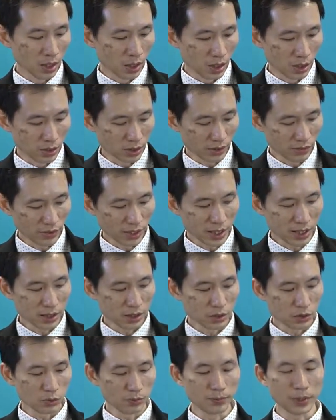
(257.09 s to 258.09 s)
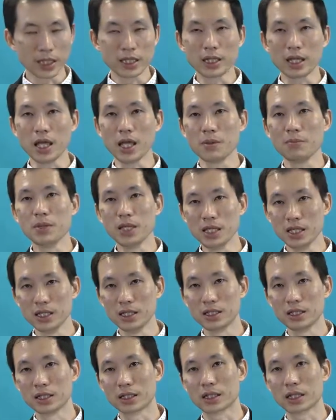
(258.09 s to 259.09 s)
เราจะไฟลิงกรุ๊ปเป็น AB
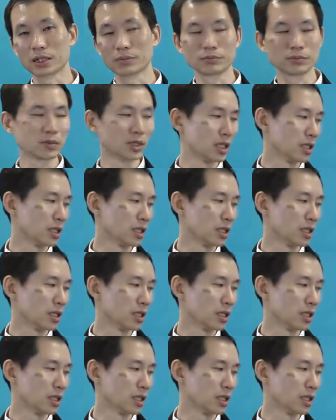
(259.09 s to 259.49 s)
นะครับ